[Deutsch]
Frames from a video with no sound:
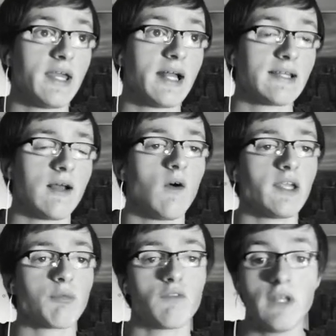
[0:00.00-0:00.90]
Ja, das, oh, ich
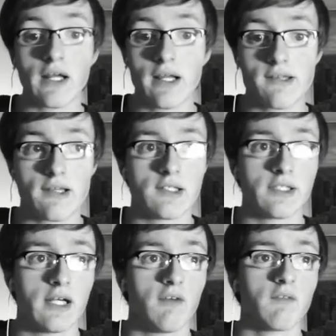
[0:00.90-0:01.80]
habe schon wieder keine Sachen
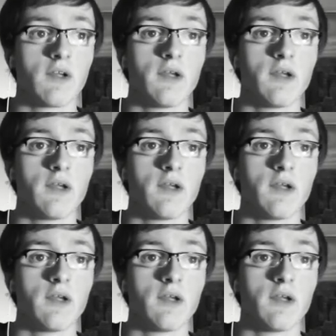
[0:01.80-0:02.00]
gekauft.